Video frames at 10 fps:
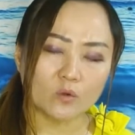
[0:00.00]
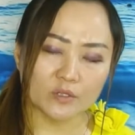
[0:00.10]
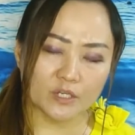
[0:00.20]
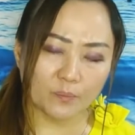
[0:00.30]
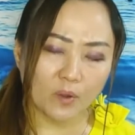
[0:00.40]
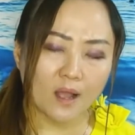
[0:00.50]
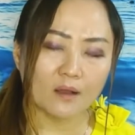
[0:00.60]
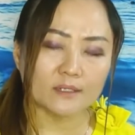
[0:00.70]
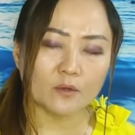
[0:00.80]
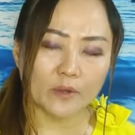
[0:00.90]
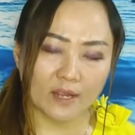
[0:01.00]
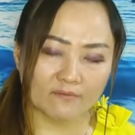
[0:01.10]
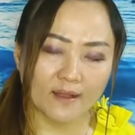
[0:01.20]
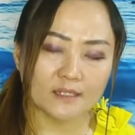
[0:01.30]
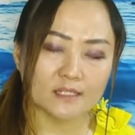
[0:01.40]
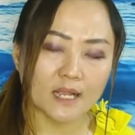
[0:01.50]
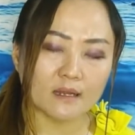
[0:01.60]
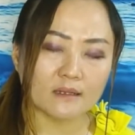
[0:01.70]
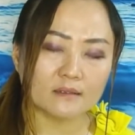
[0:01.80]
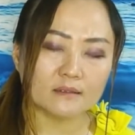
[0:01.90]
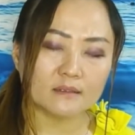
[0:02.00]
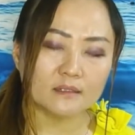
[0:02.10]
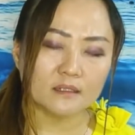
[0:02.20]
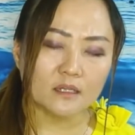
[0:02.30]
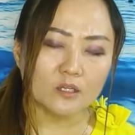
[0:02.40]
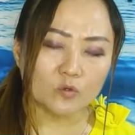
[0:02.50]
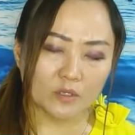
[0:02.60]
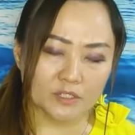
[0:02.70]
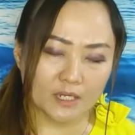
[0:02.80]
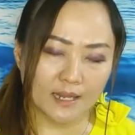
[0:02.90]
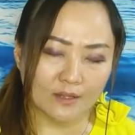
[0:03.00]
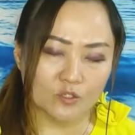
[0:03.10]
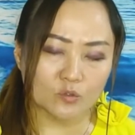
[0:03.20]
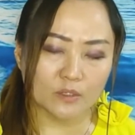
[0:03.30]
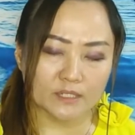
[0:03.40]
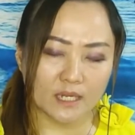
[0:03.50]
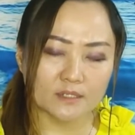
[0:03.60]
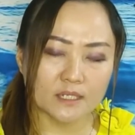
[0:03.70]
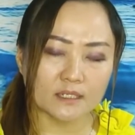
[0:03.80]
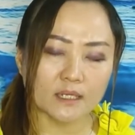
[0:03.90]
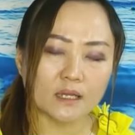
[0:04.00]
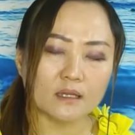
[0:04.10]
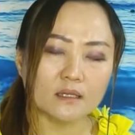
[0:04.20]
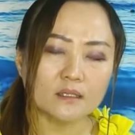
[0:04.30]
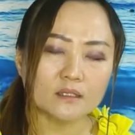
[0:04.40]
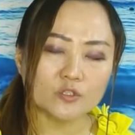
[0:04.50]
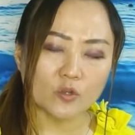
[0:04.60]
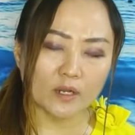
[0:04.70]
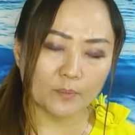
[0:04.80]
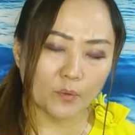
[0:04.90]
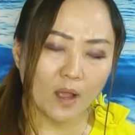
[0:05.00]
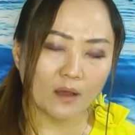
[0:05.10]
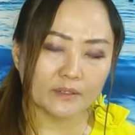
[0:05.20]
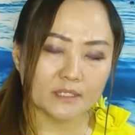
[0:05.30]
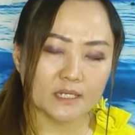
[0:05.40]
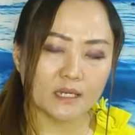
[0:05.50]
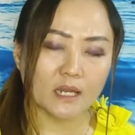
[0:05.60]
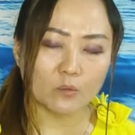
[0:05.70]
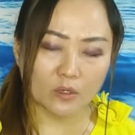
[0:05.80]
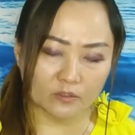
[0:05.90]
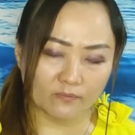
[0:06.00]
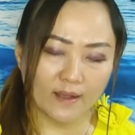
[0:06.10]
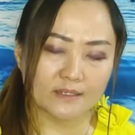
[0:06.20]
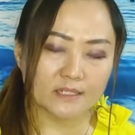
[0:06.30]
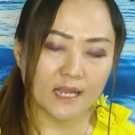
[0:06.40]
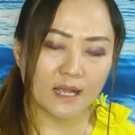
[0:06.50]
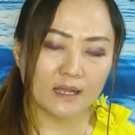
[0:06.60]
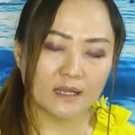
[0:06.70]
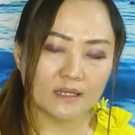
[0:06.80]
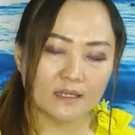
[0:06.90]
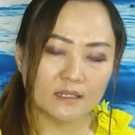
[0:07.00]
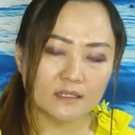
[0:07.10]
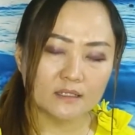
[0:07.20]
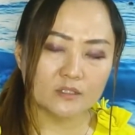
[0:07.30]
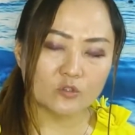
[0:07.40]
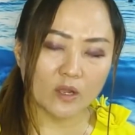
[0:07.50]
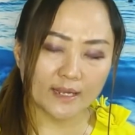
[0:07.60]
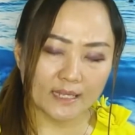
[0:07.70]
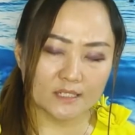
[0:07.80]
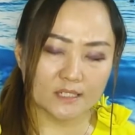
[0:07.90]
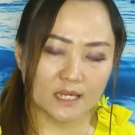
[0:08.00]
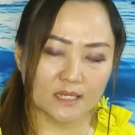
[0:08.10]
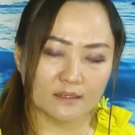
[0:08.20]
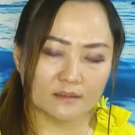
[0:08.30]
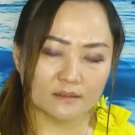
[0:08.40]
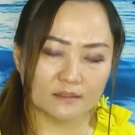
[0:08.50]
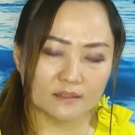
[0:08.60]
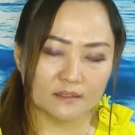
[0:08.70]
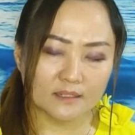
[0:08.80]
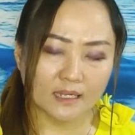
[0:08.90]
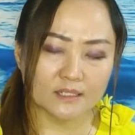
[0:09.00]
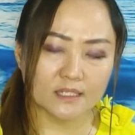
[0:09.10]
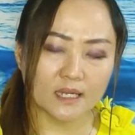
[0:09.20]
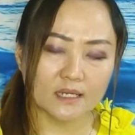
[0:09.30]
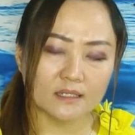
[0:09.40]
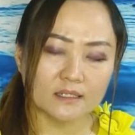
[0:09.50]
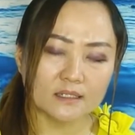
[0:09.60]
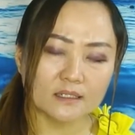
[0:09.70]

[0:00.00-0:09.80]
过去不好的我已经放下了，过去拦阻我前进的所有的不好的经历我都放下。”主啊，感谢你，感谢你。